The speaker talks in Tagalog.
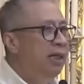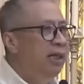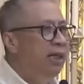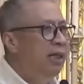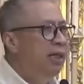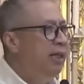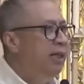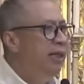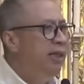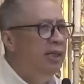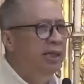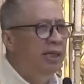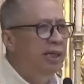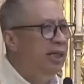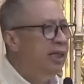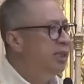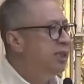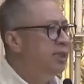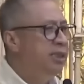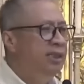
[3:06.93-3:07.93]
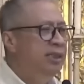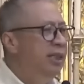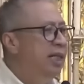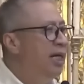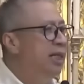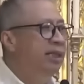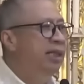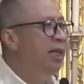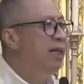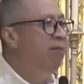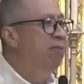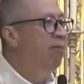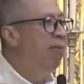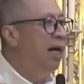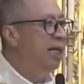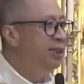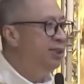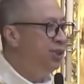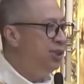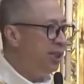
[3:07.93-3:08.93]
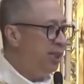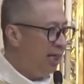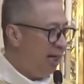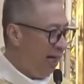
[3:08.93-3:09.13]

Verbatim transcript: there is nothing magical.